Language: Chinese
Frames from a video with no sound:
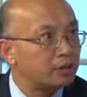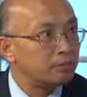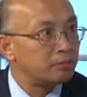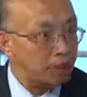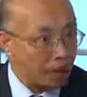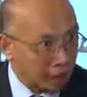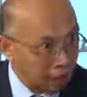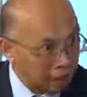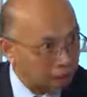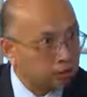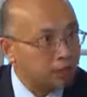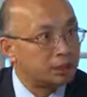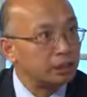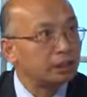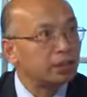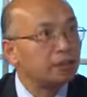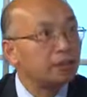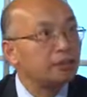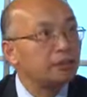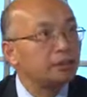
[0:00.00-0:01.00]
蛮高的。
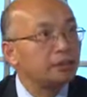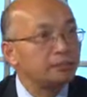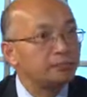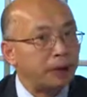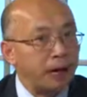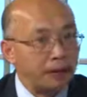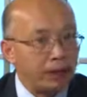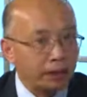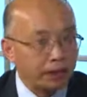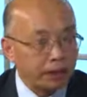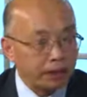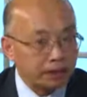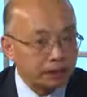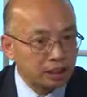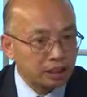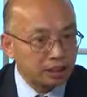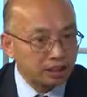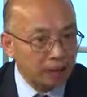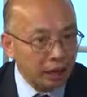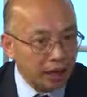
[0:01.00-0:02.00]
嗯嗯嗯，百呃这
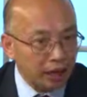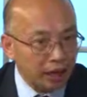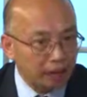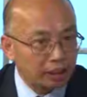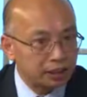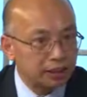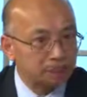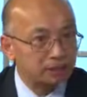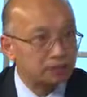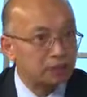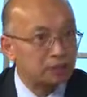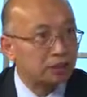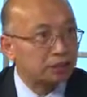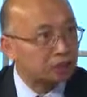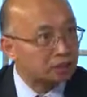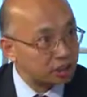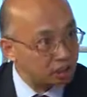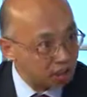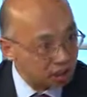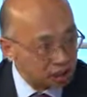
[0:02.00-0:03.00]
个八二九的
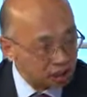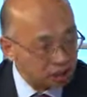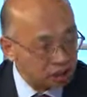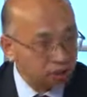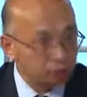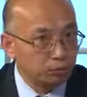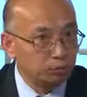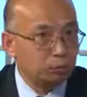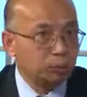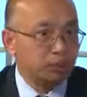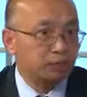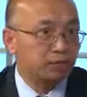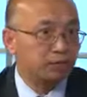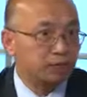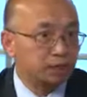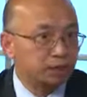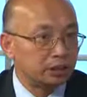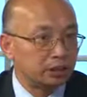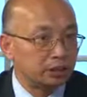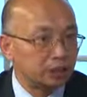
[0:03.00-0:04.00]
截止到目前
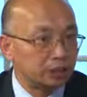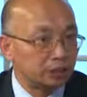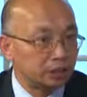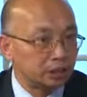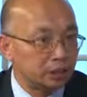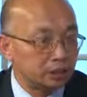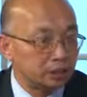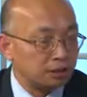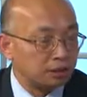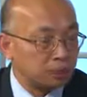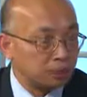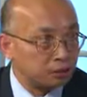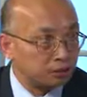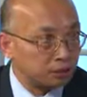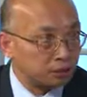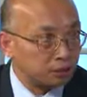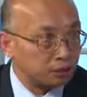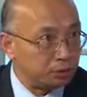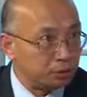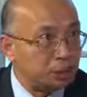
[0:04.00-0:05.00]
为止的这个批
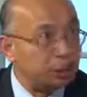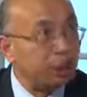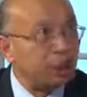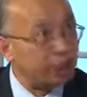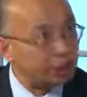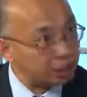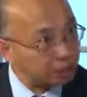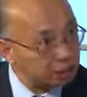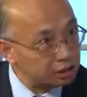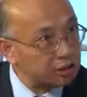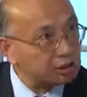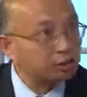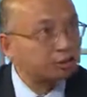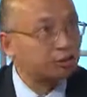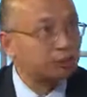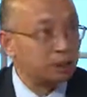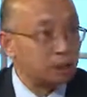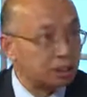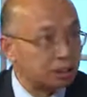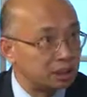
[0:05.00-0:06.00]
准率也是
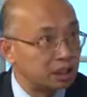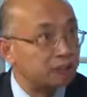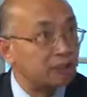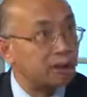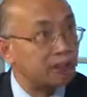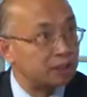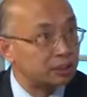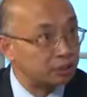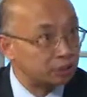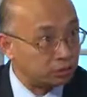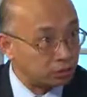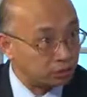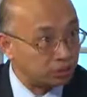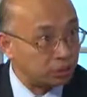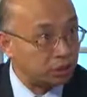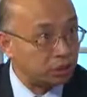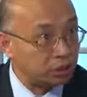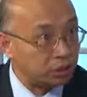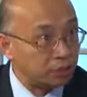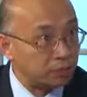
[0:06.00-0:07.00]
维持在百分之九
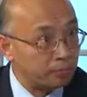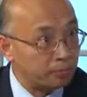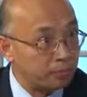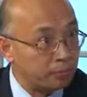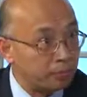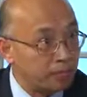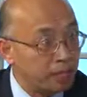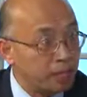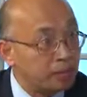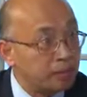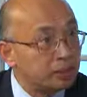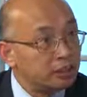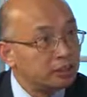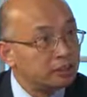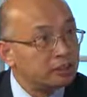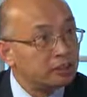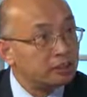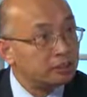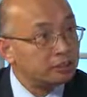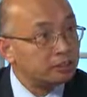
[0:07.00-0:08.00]
十以上。也就说，
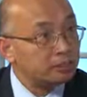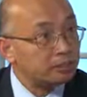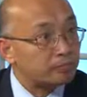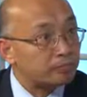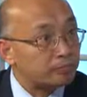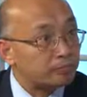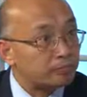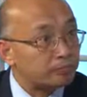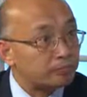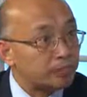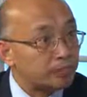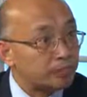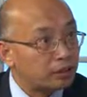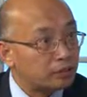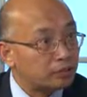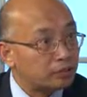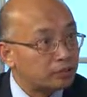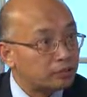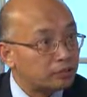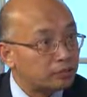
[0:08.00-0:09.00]
多数人只要进入了